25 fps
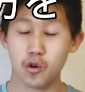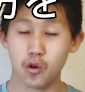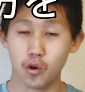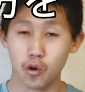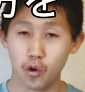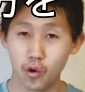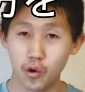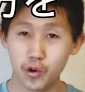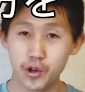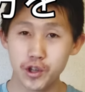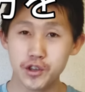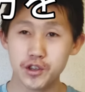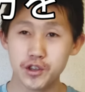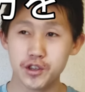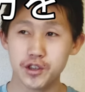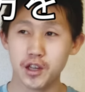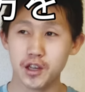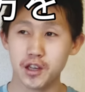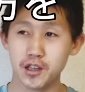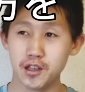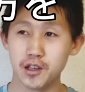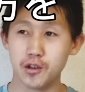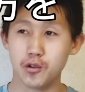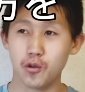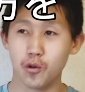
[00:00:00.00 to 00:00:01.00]
効率
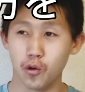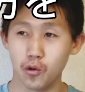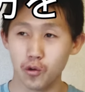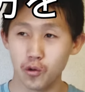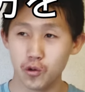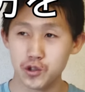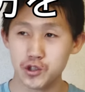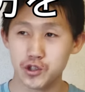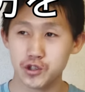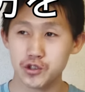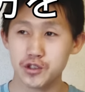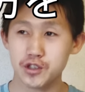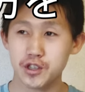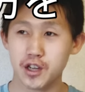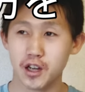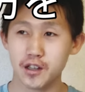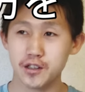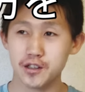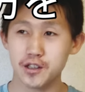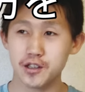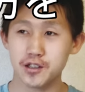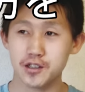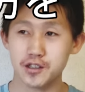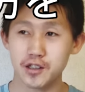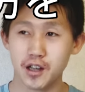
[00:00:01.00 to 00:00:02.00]
的に好循環
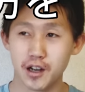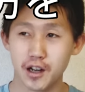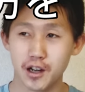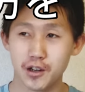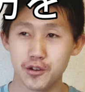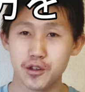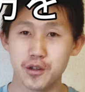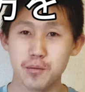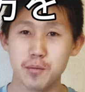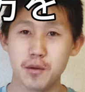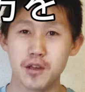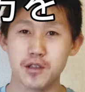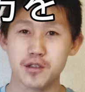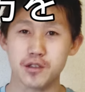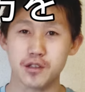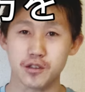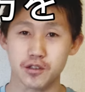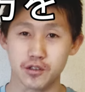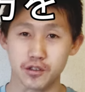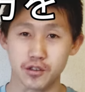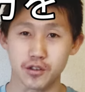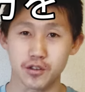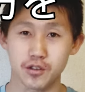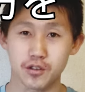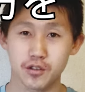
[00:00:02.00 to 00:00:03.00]
につながるイメージです。